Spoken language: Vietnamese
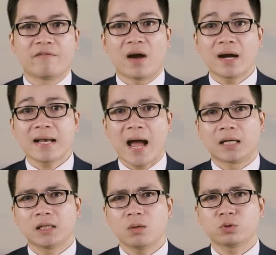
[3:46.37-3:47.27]
và Ngân
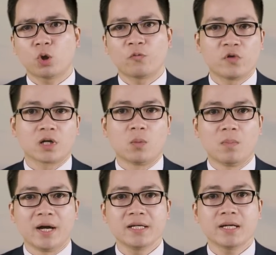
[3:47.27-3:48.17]
hàng Nông thôn Phường Đồng
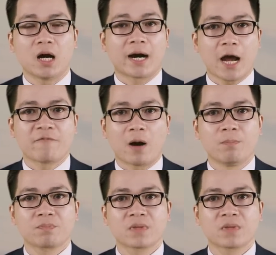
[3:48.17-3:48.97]
Mới ở Khai Phong,